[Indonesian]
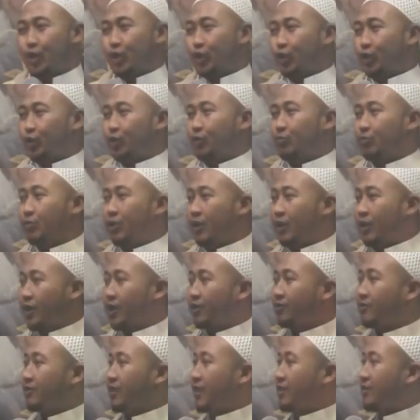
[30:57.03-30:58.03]
Jadi
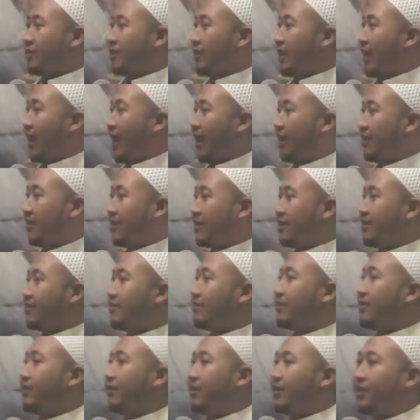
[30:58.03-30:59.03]
bilan Sayyidina Ali
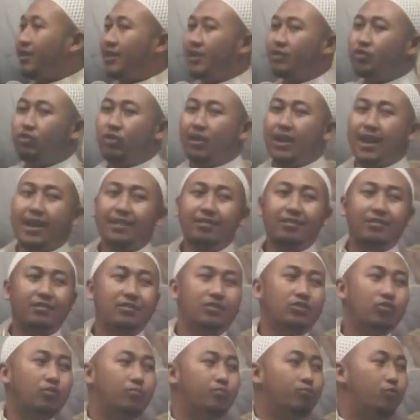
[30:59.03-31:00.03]
jelena solat
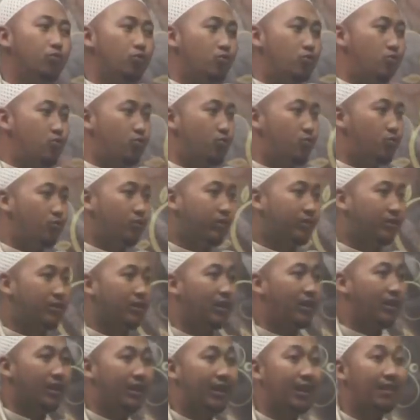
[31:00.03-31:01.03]
subuh,
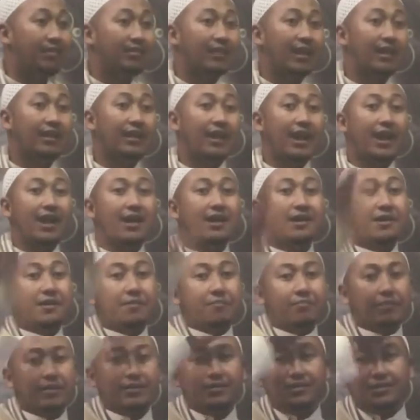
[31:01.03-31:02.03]
jelena antarkah
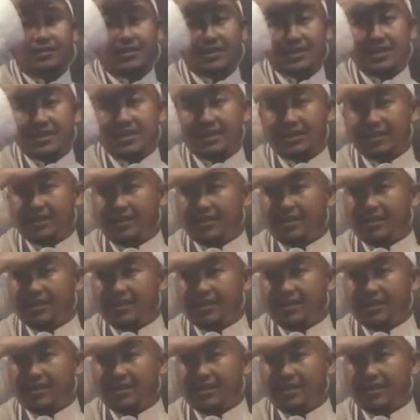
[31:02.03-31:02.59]
masjid.